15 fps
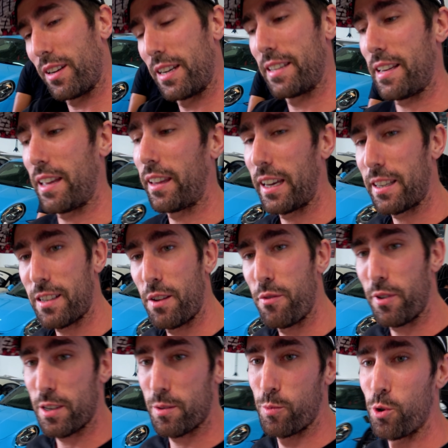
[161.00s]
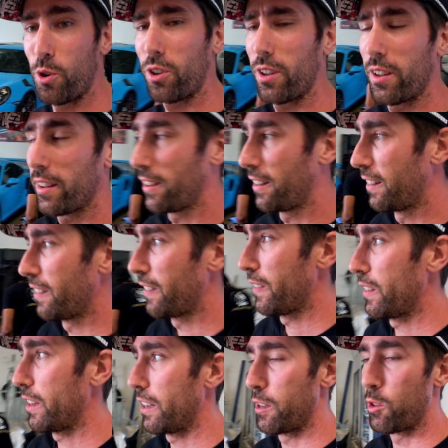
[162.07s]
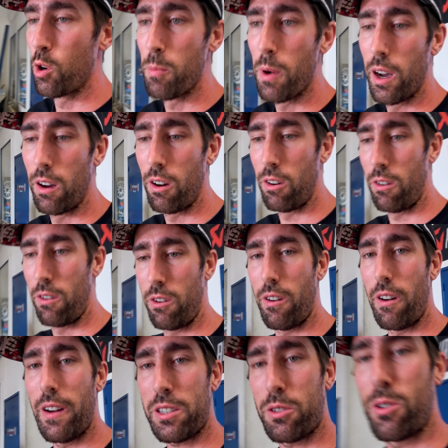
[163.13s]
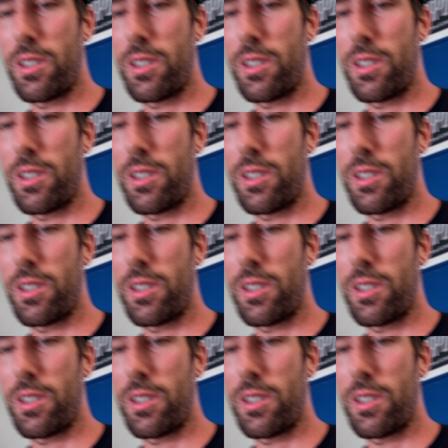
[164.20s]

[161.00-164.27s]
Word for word: les adresses, les Facebook. Et nous, bah, on va voir ce